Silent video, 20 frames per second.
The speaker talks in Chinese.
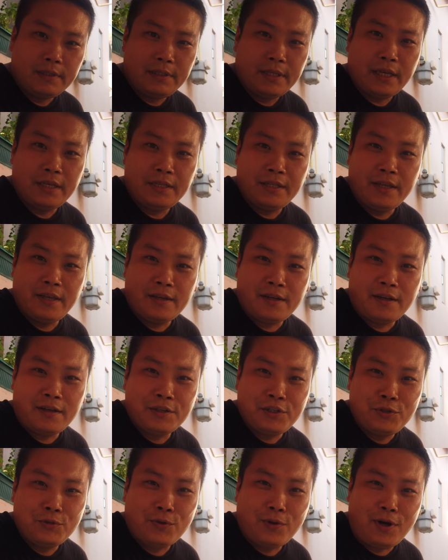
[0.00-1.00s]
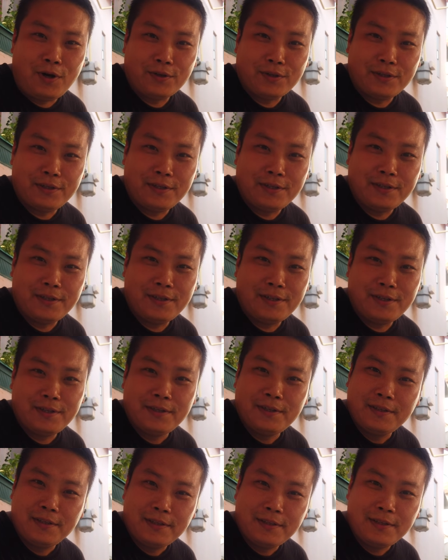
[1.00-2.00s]
前几天刚修好的这个
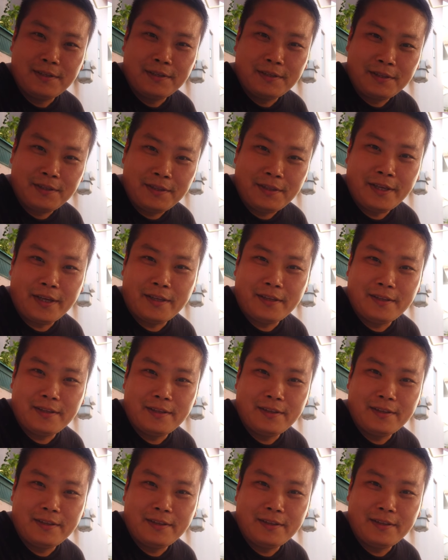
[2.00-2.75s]
电，